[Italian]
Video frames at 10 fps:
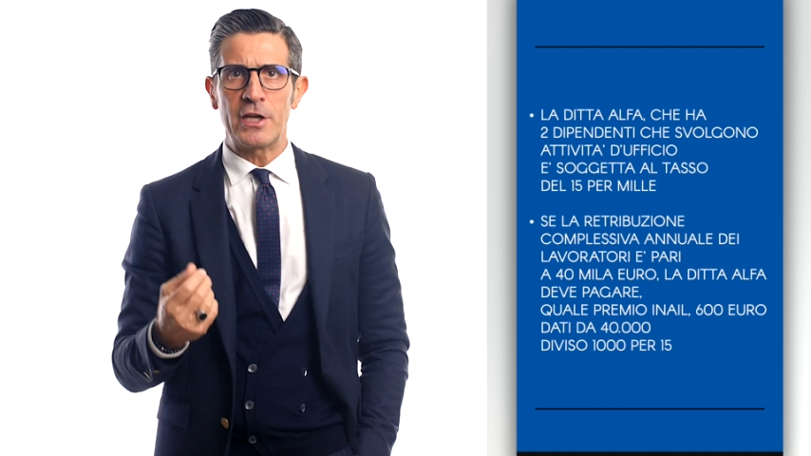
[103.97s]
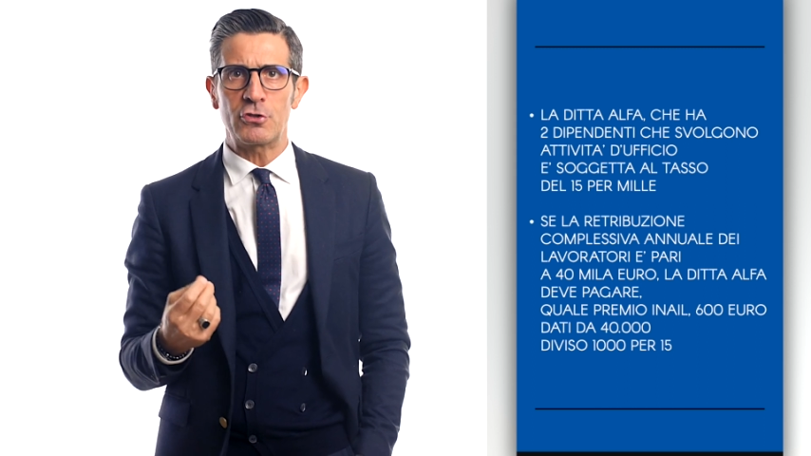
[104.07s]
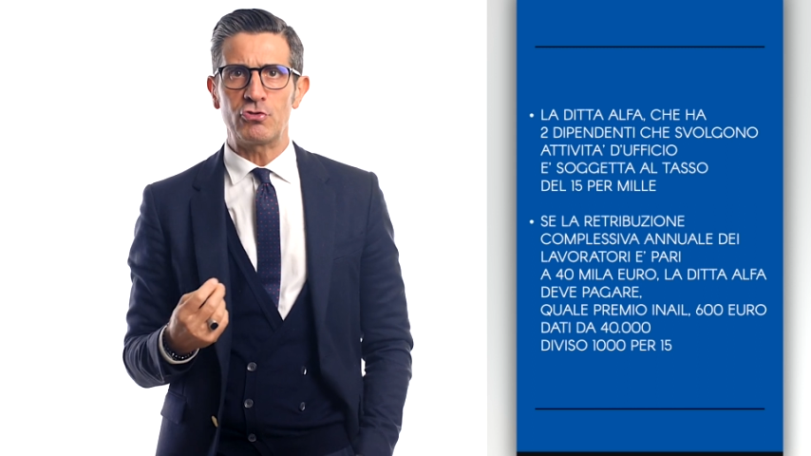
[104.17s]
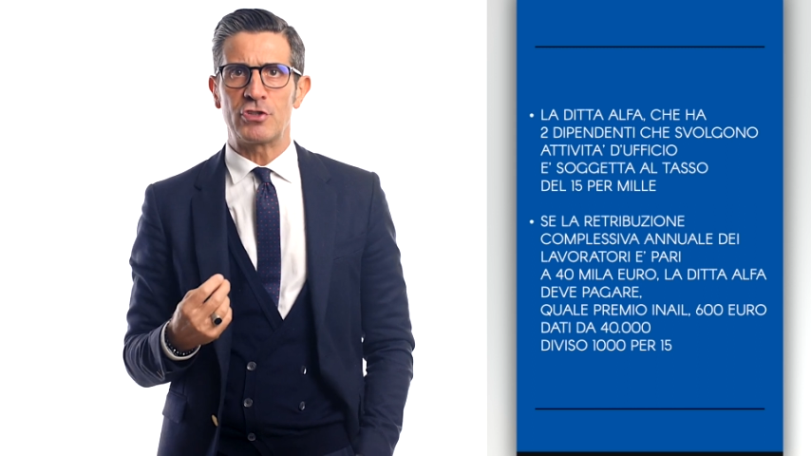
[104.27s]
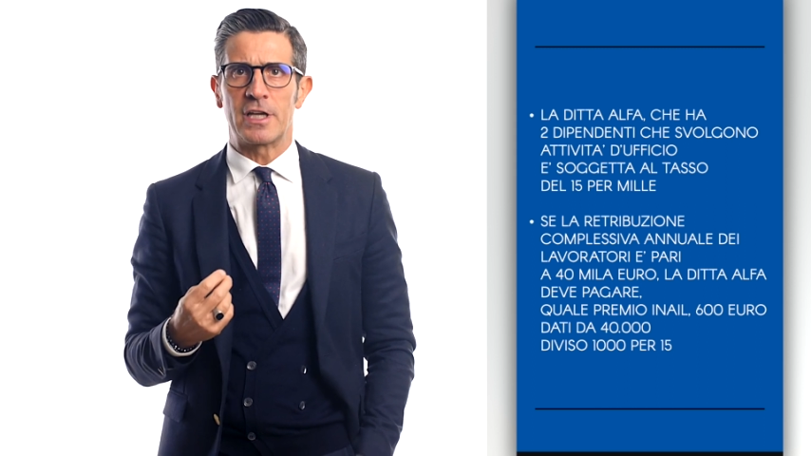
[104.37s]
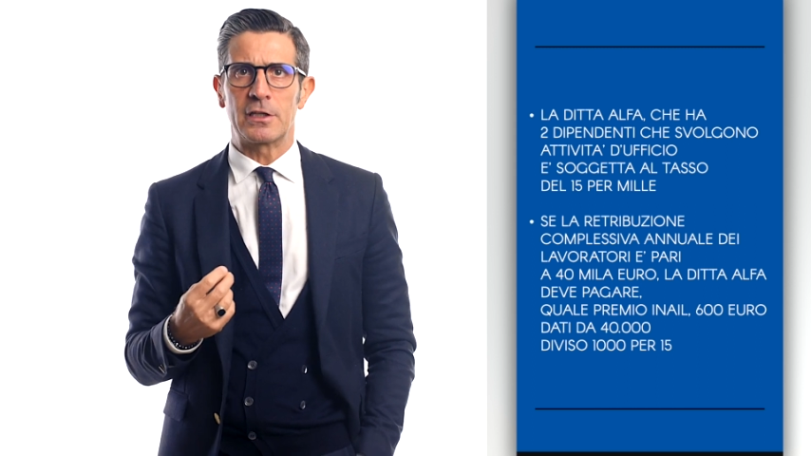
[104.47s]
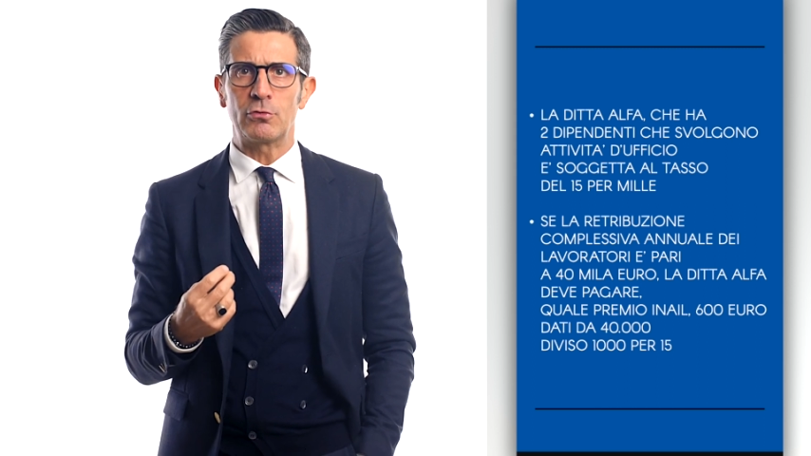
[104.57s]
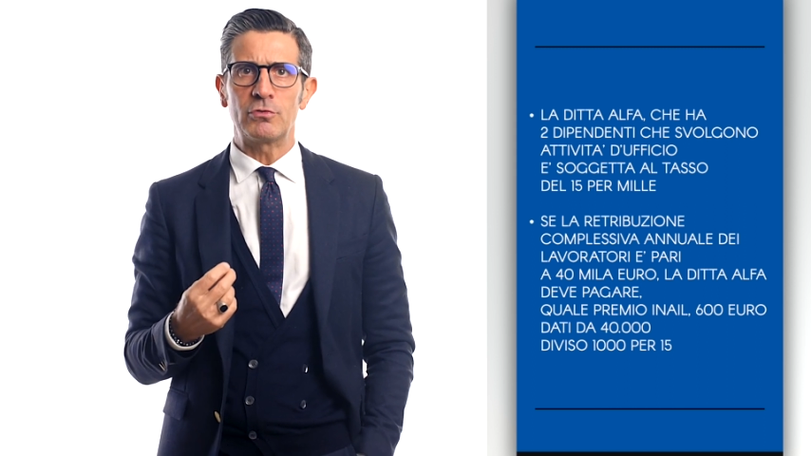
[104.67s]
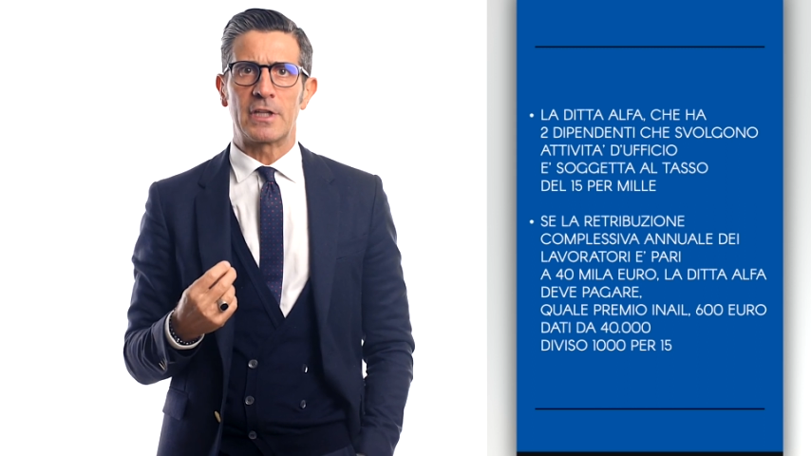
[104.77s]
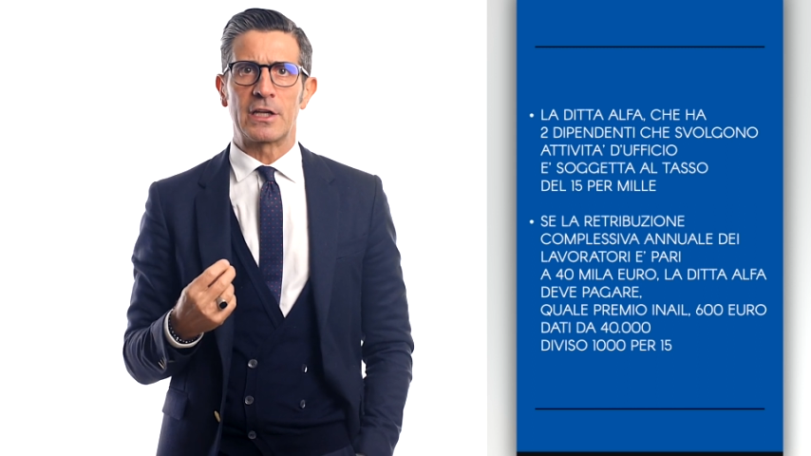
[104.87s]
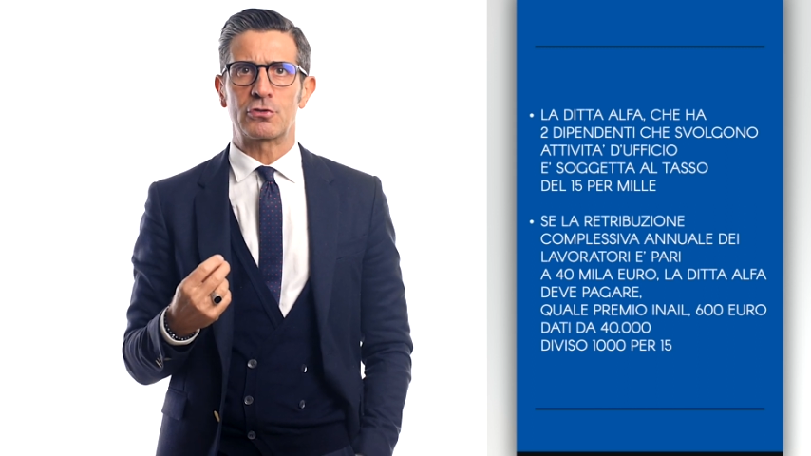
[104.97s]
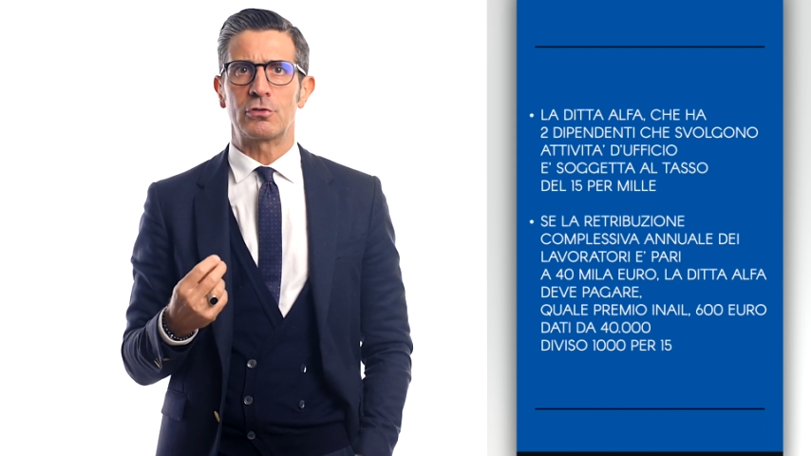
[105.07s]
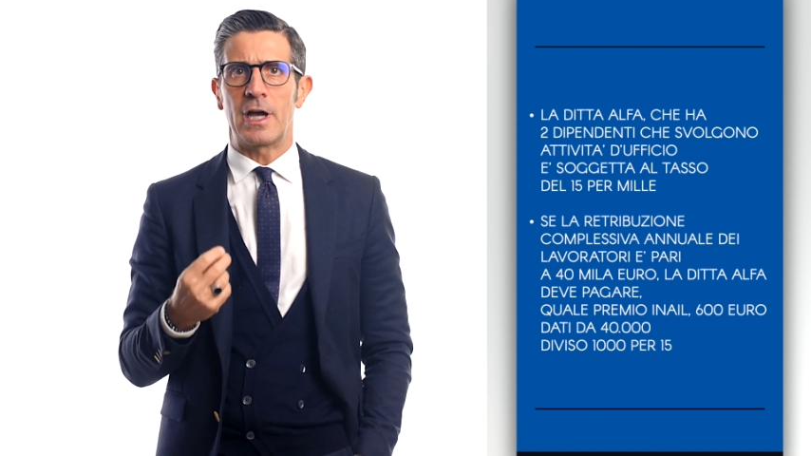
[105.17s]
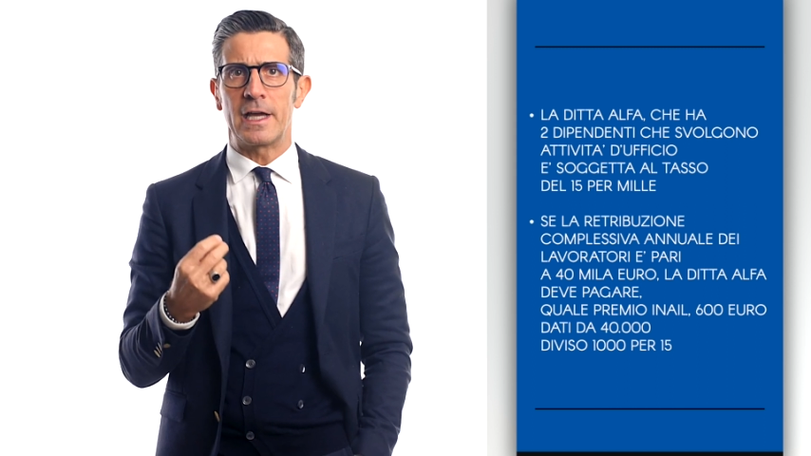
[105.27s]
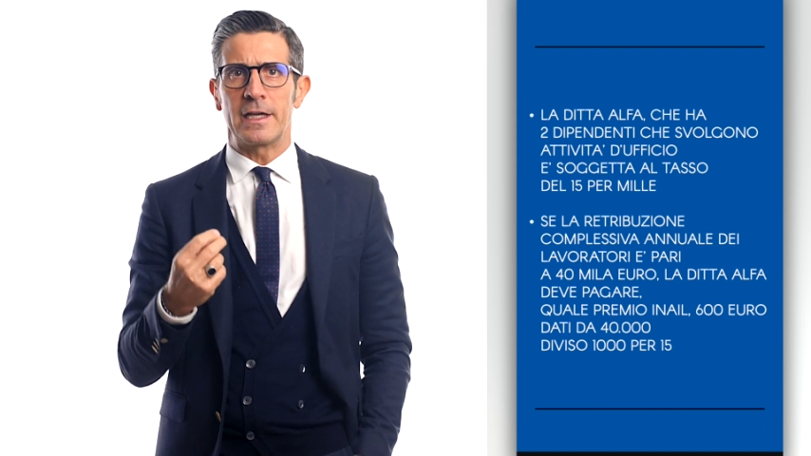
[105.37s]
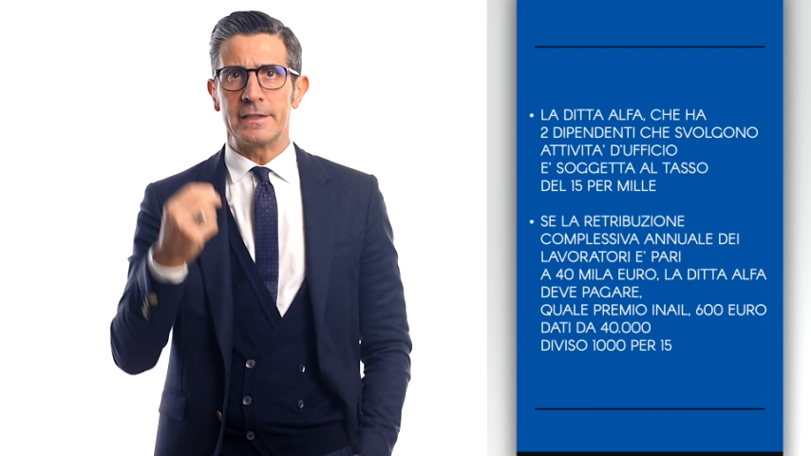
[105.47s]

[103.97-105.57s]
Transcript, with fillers: è soggetta ad un tasso